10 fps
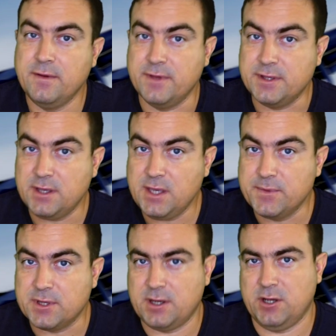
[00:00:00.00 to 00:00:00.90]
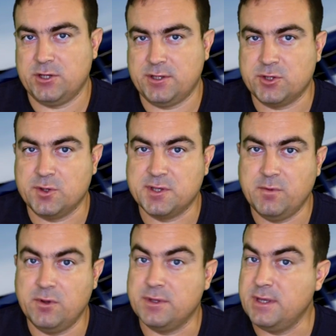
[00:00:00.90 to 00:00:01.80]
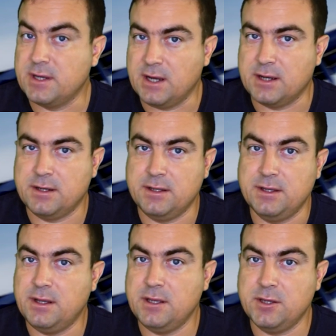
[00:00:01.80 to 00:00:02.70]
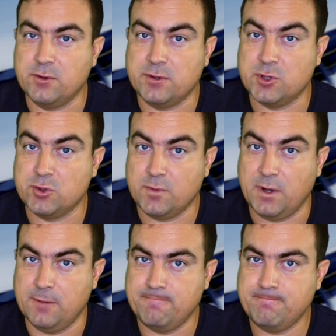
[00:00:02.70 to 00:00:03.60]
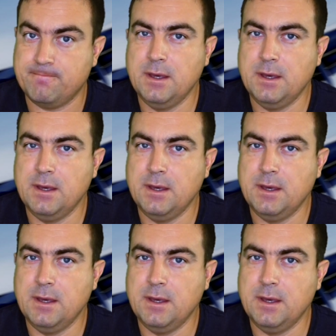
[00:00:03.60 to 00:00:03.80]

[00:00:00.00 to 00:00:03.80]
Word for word: ведь им-то кажется, что самолет никак не реагирует на штурвал.